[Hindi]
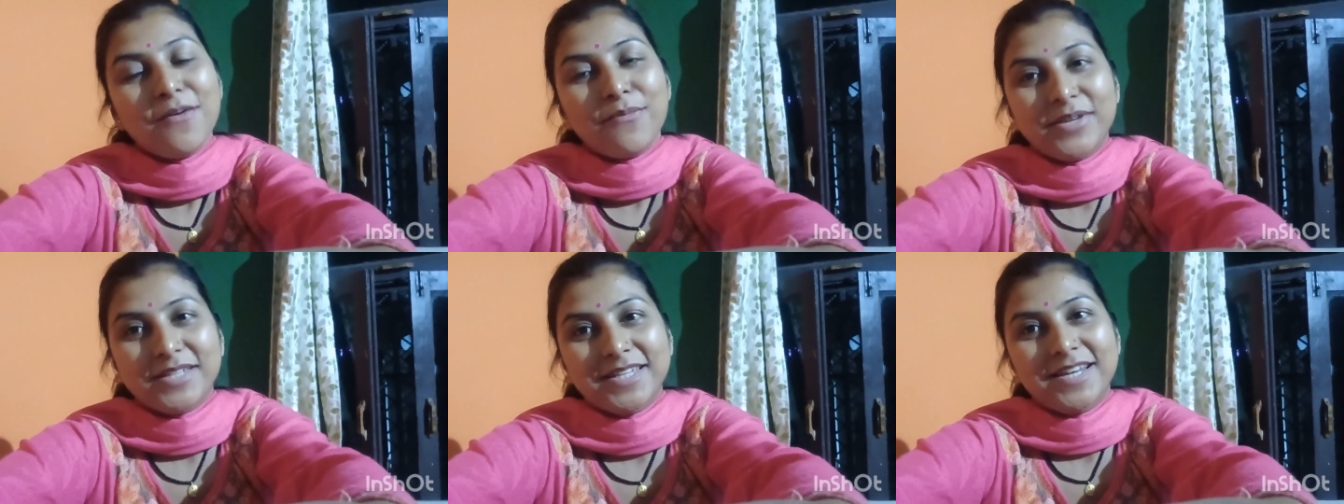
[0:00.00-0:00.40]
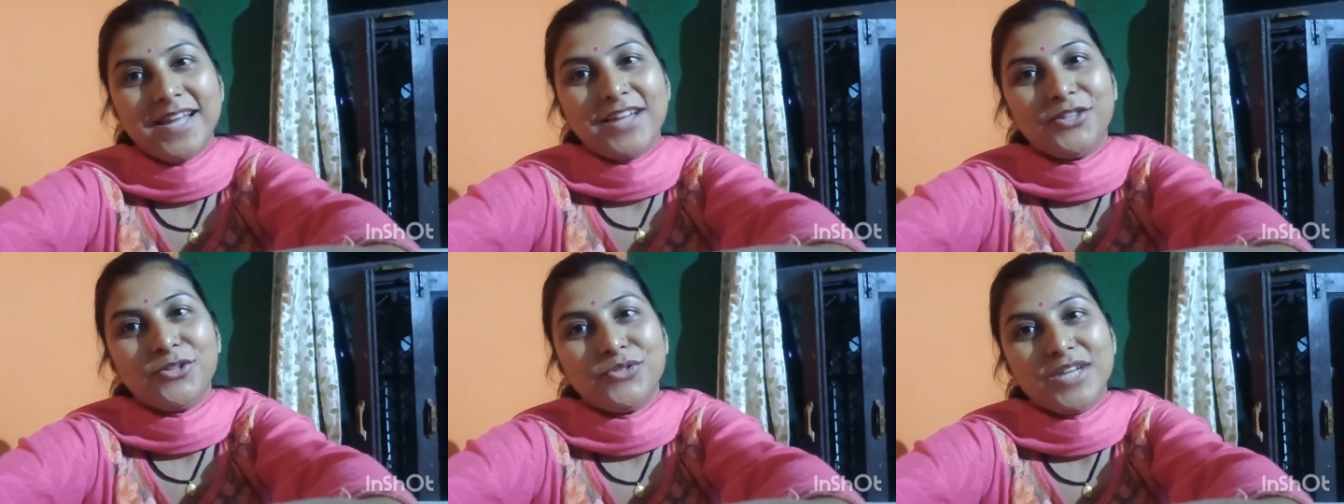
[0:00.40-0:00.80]
पसंद
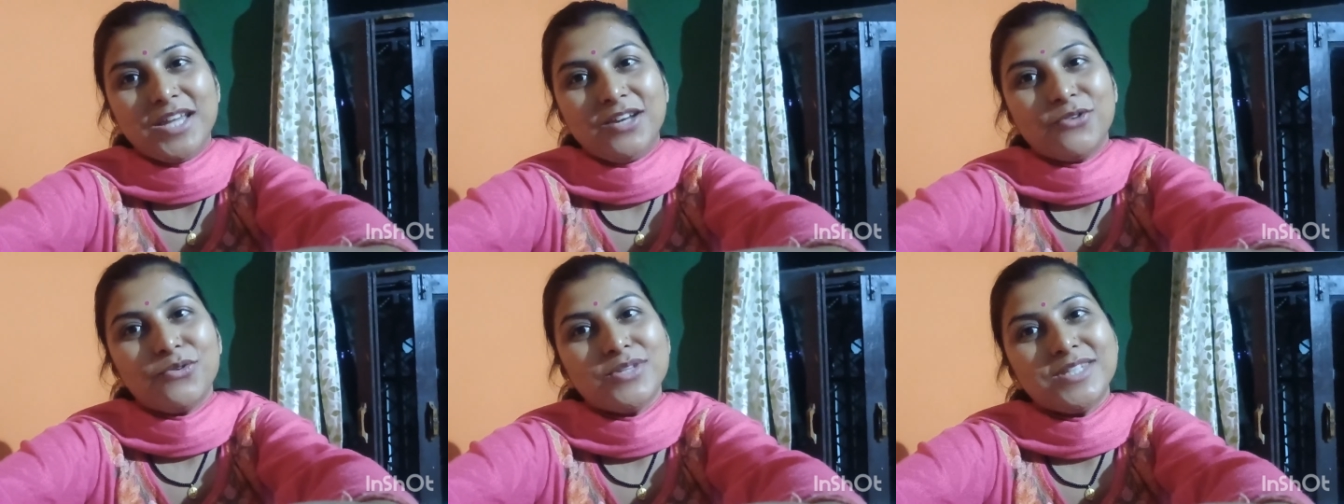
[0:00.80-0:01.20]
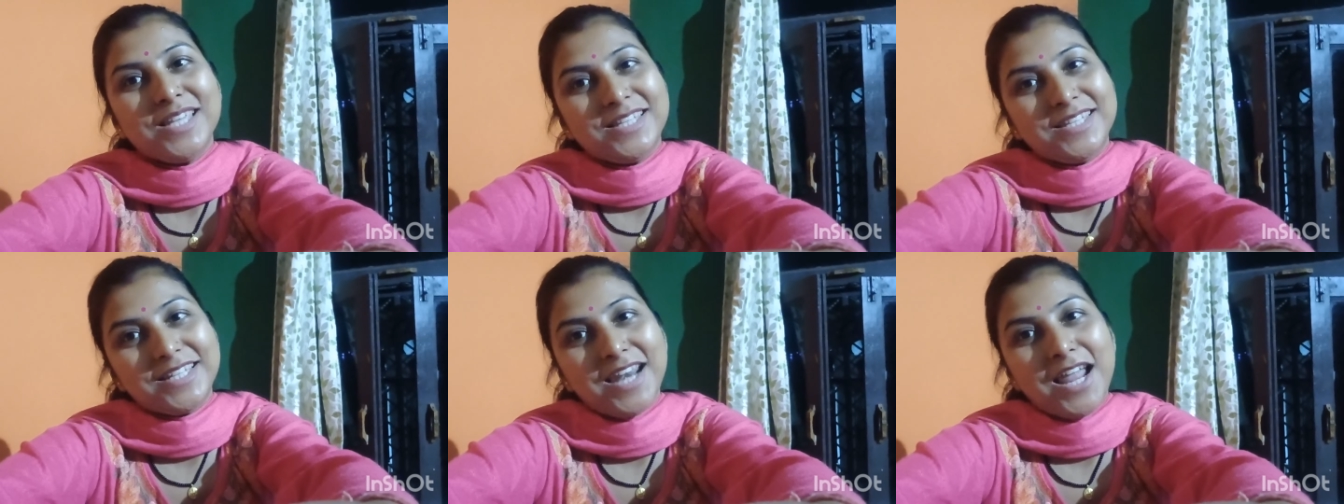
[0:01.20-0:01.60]
आए तो चैनल को
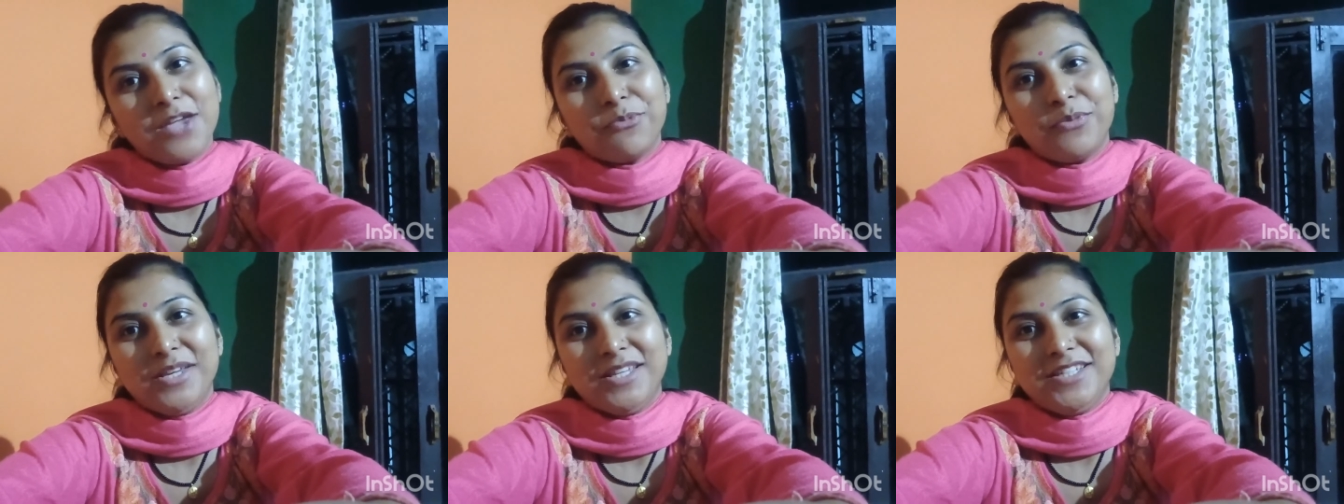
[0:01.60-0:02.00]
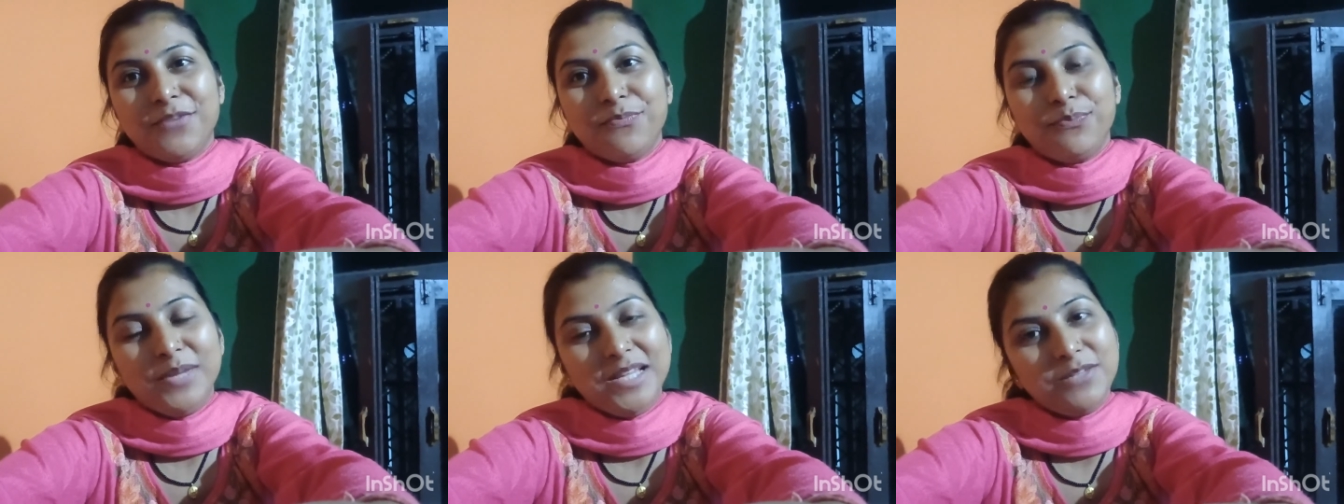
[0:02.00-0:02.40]
सब्सक्राइब कीजिए
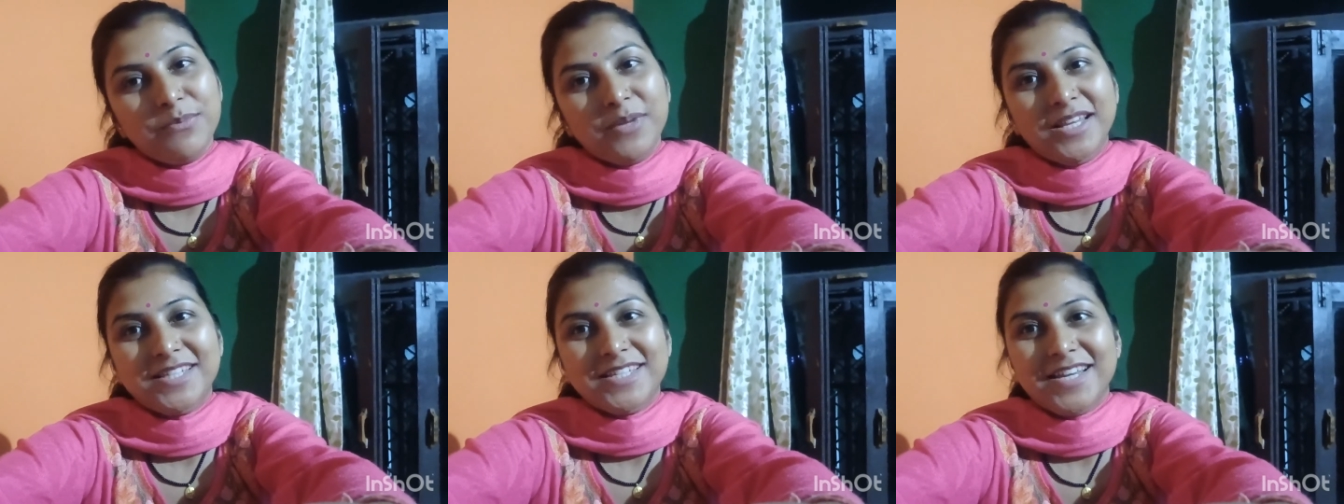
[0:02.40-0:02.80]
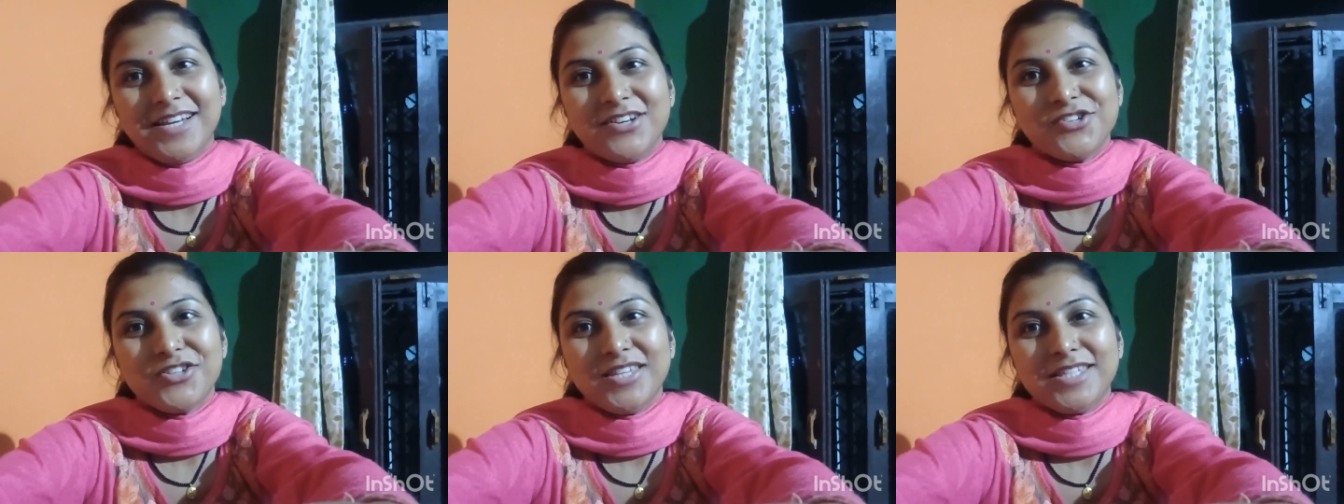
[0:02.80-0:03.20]
प्लीज़ मेरे
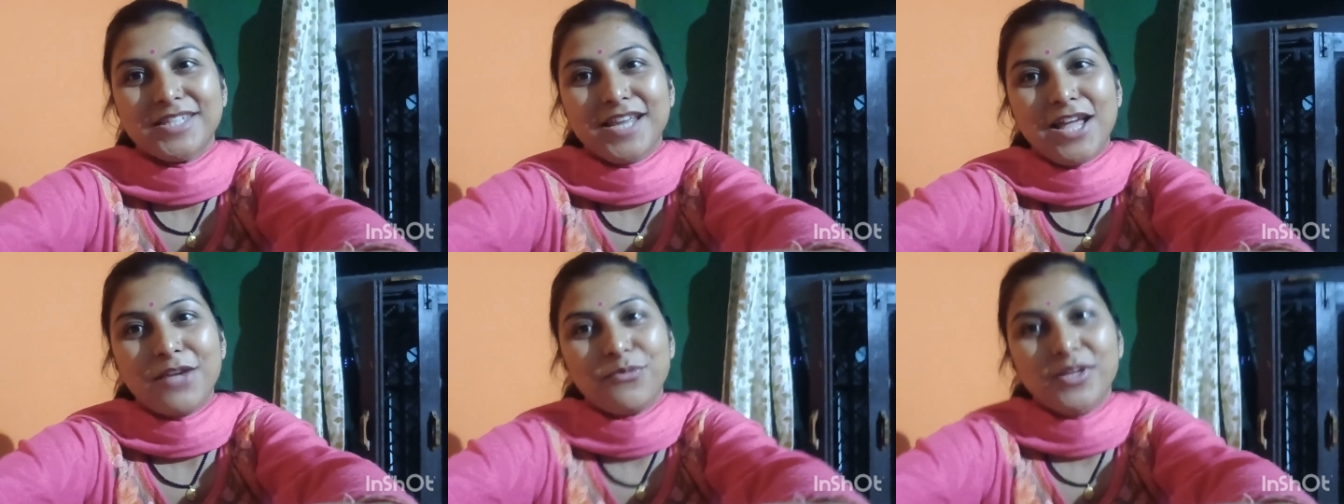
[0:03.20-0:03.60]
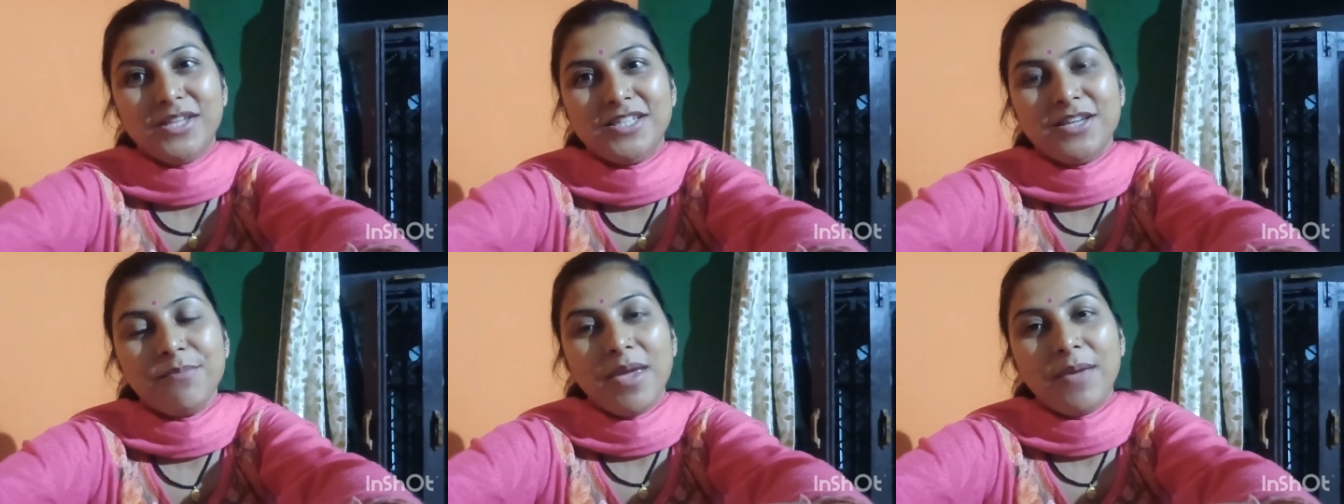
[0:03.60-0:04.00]
चैनल को सब्सक्राइब
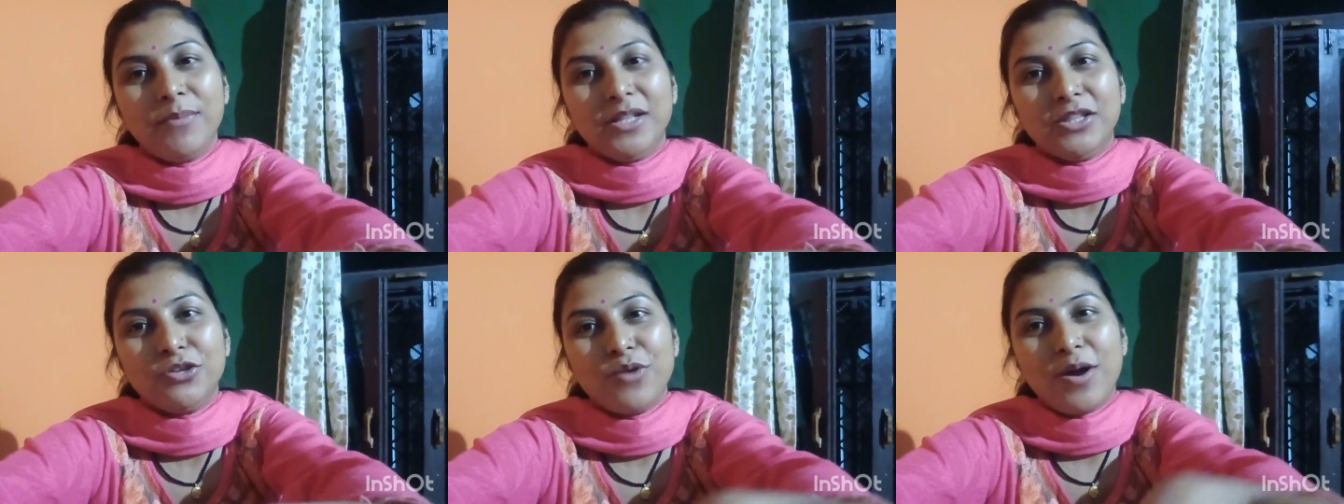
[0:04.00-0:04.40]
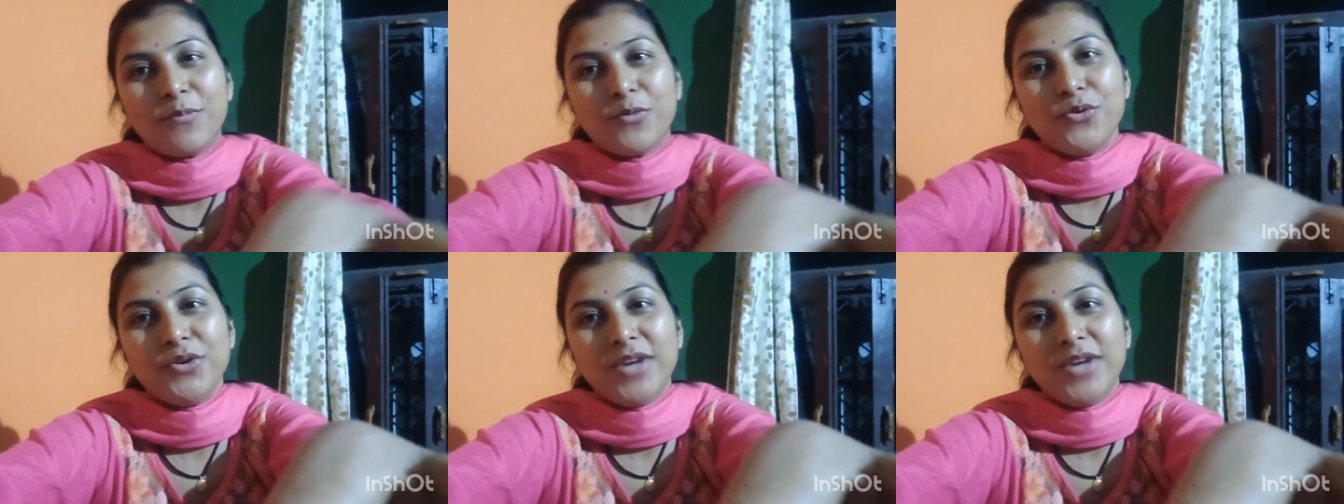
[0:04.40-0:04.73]
कीजिए मैं मिलती हूँ आपको